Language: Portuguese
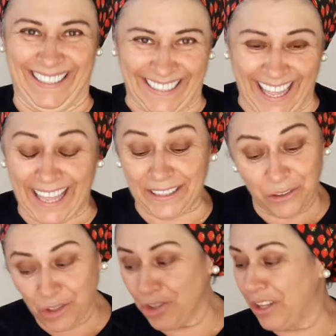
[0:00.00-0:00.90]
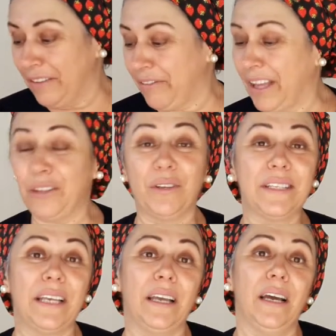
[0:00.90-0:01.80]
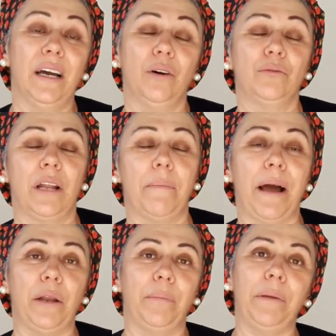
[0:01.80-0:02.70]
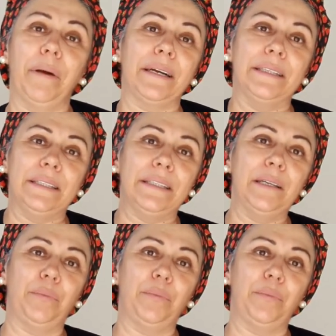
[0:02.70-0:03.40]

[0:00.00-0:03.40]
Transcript: Né? Então a gente tem feito assim um trabalho bem bacana,